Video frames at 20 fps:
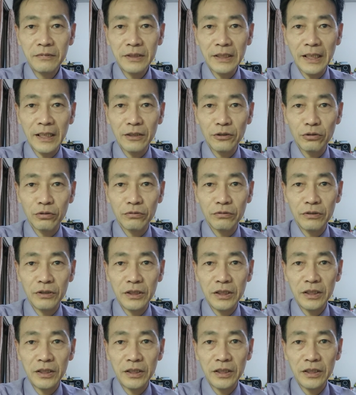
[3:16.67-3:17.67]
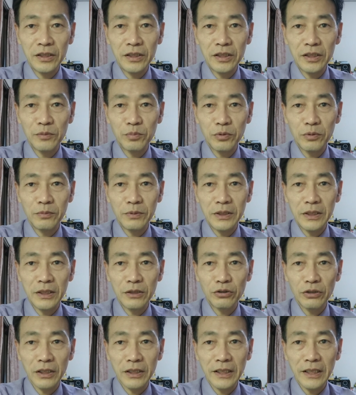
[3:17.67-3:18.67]
当处于心智不明的
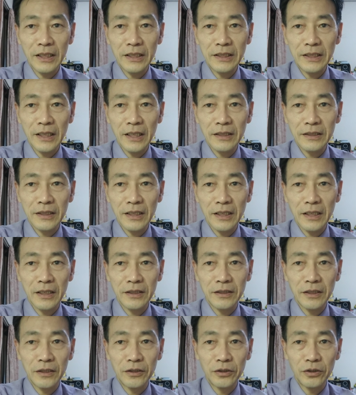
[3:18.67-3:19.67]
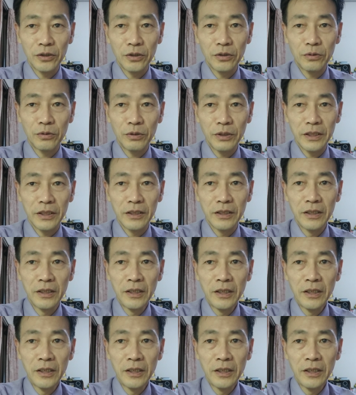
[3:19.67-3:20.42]
状态下，刹那间就会